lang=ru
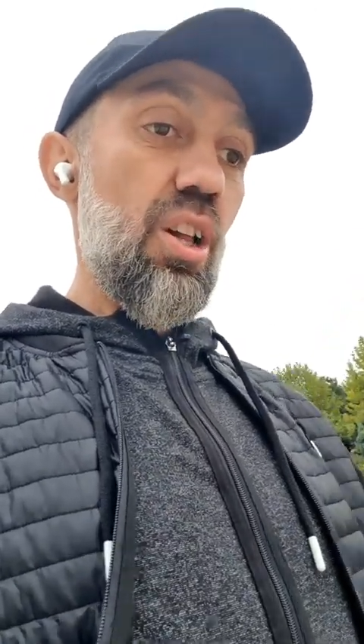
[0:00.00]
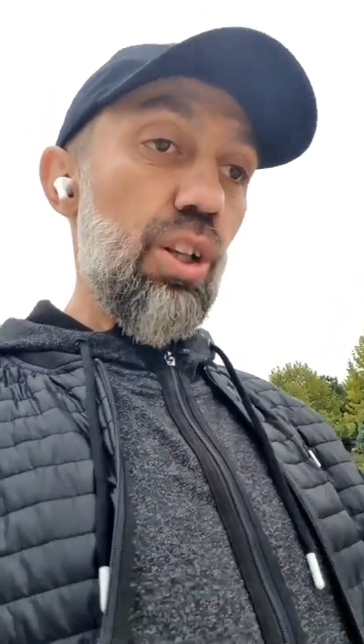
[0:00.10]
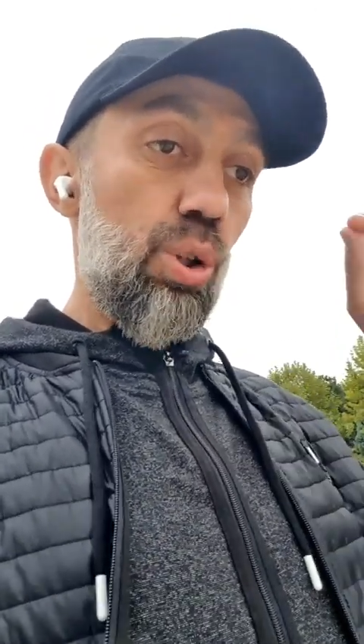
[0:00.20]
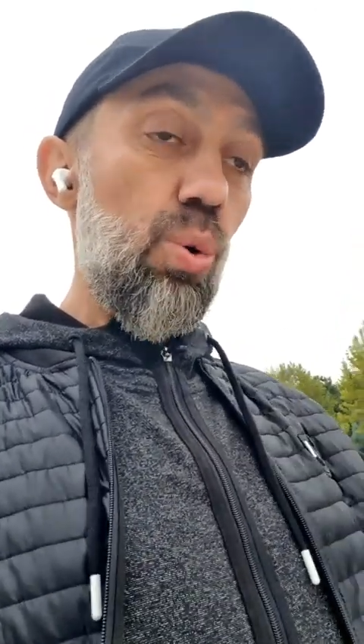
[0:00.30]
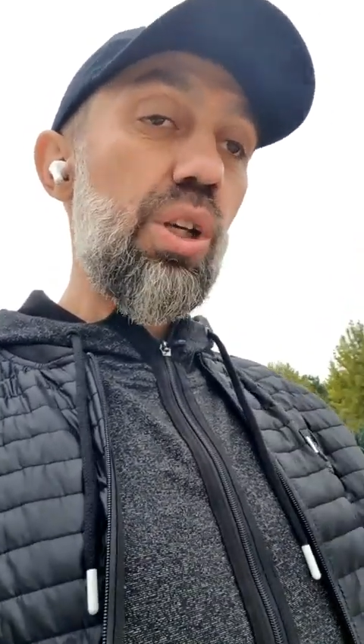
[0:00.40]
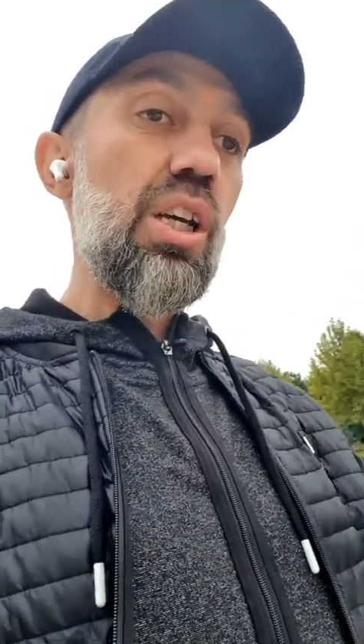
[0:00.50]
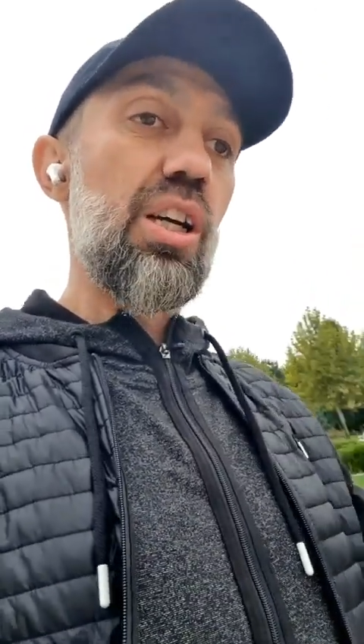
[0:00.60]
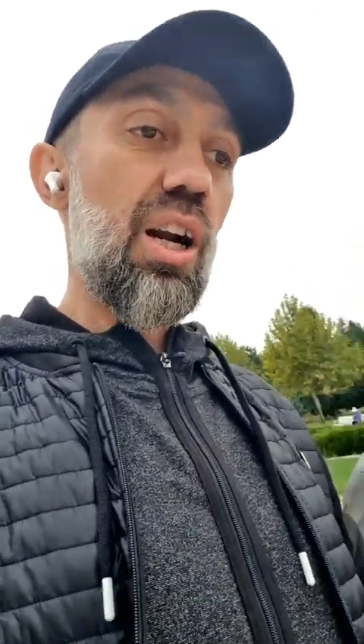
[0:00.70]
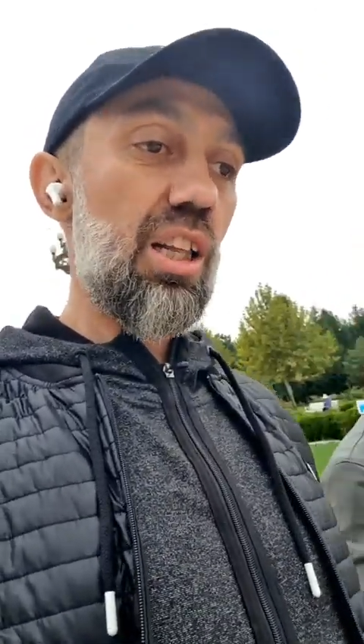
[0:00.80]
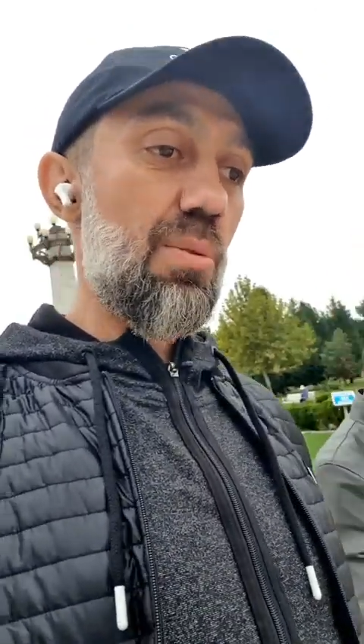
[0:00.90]
другие
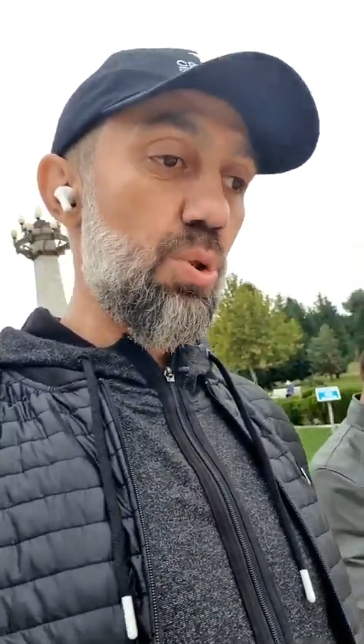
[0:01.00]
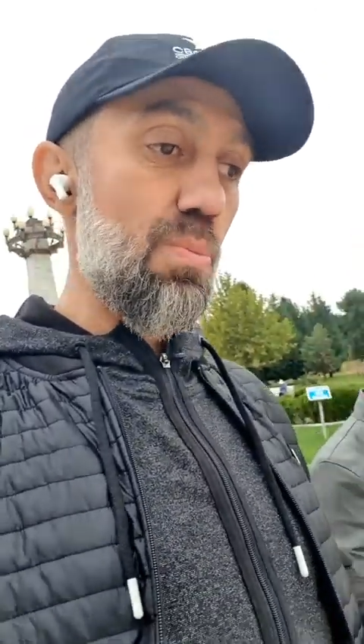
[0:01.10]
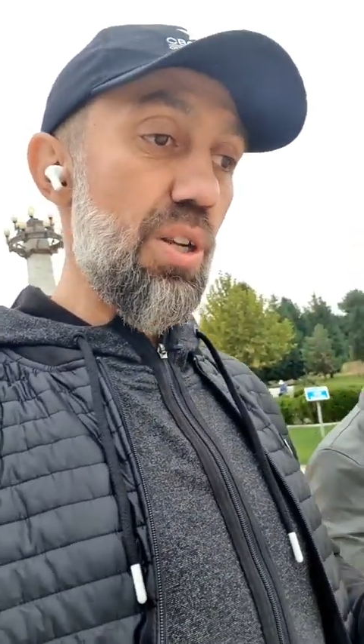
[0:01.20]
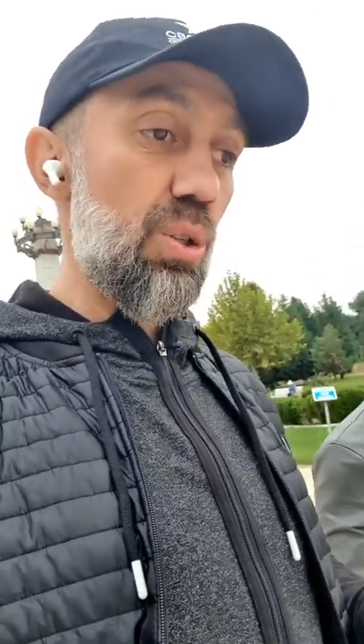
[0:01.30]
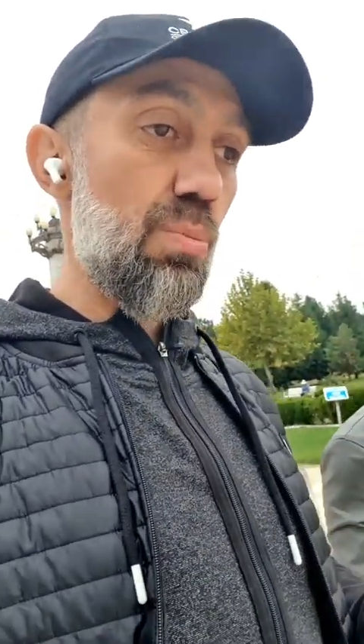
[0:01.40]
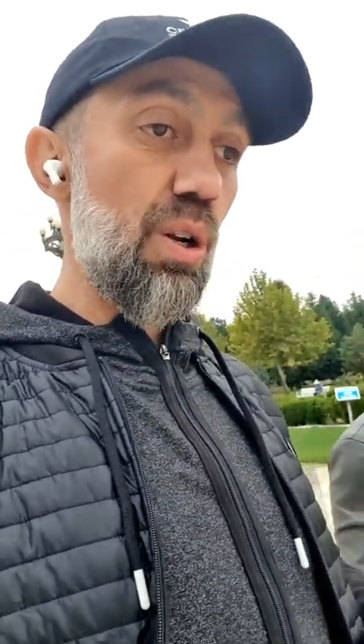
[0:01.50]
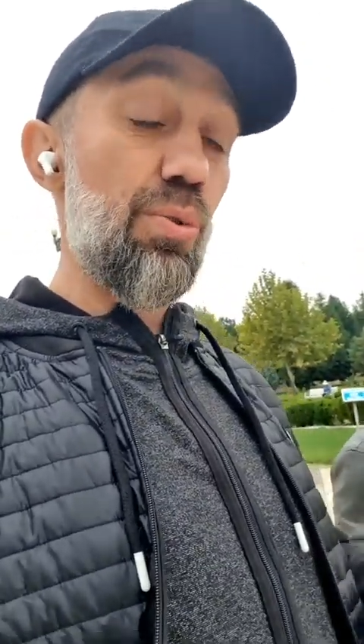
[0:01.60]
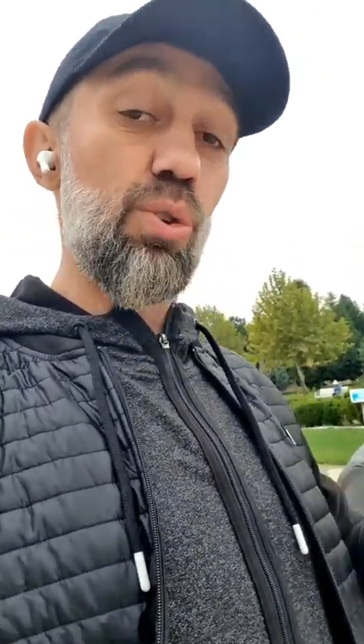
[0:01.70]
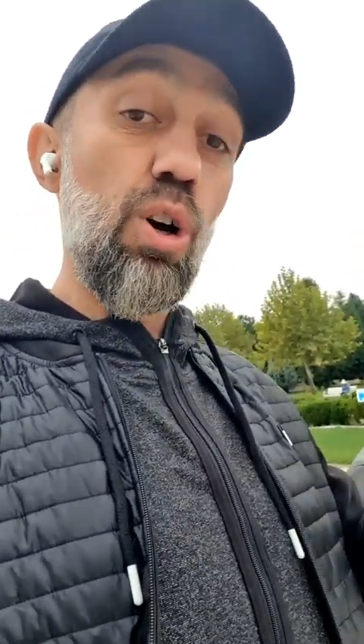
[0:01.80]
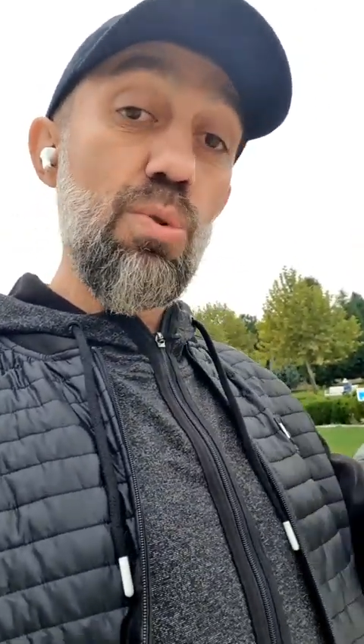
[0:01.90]
города мусульманского мира,
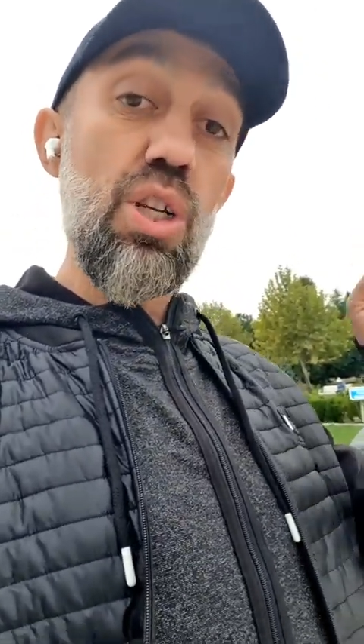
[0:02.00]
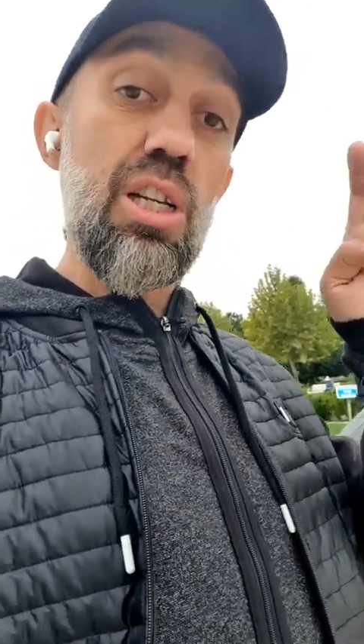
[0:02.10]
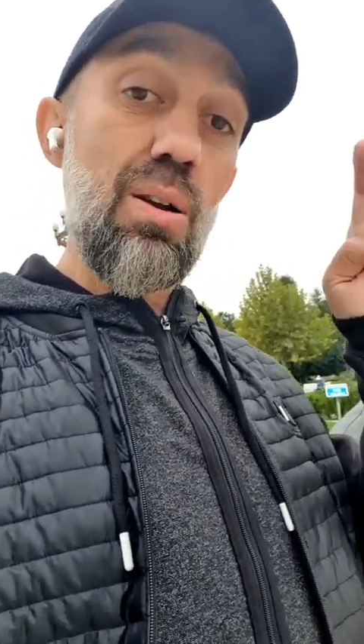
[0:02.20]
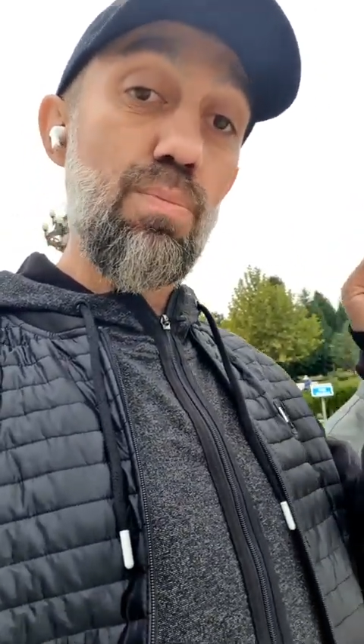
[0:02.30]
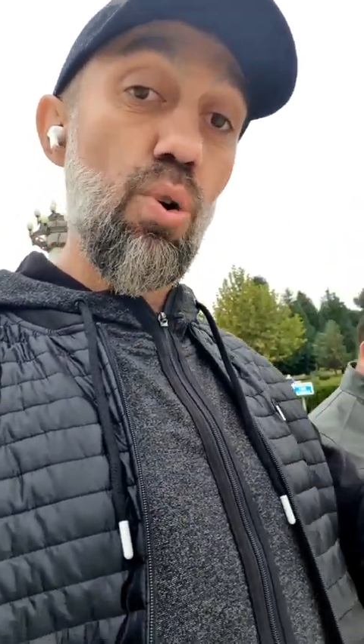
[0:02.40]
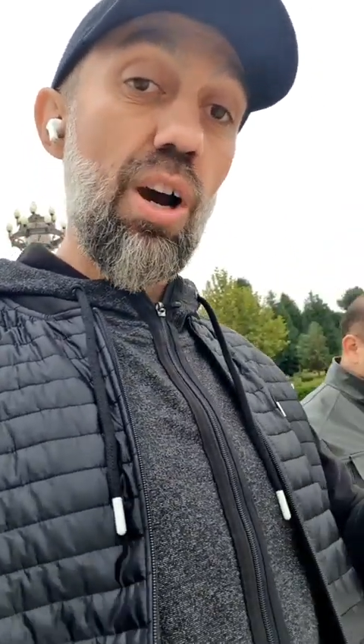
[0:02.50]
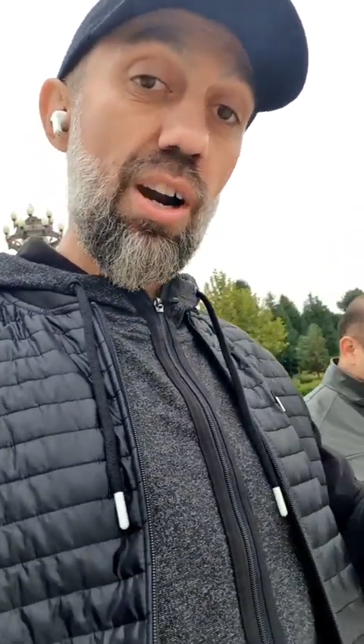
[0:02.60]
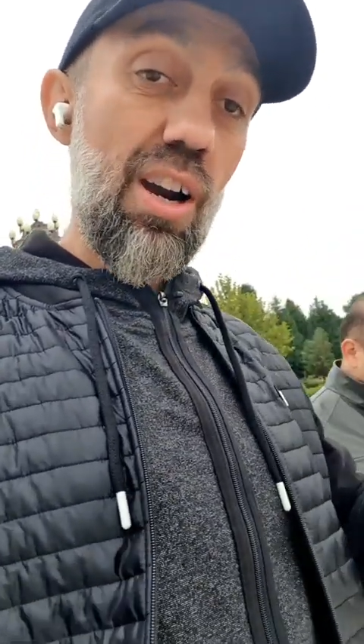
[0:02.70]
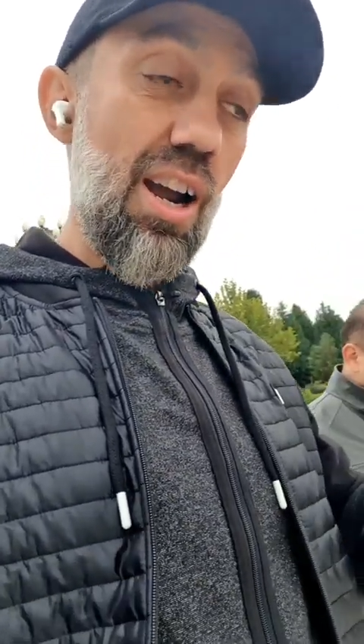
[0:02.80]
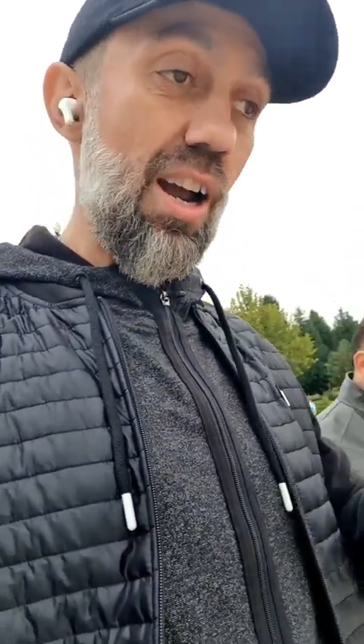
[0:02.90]
в том числе
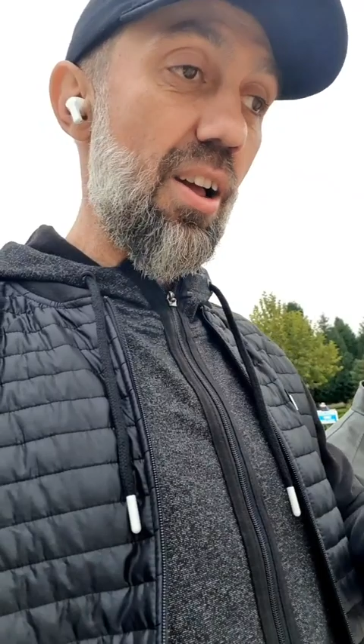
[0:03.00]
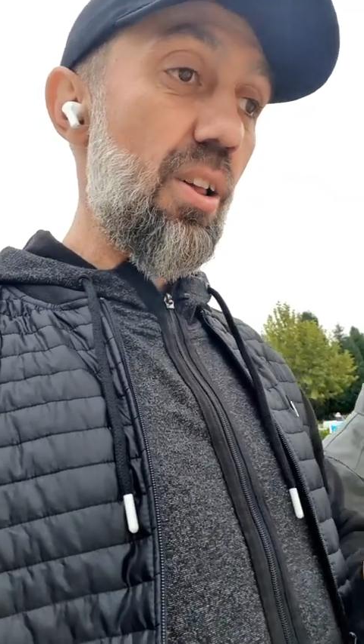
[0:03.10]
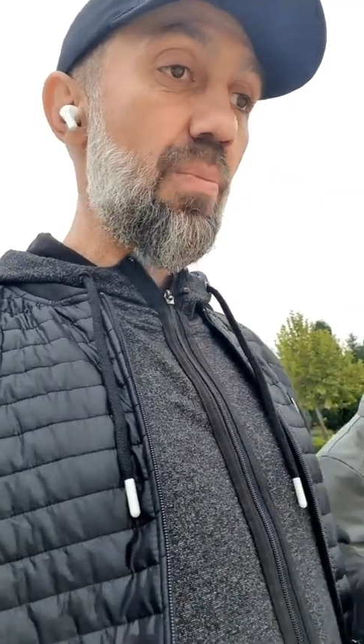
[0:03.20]
Бухара,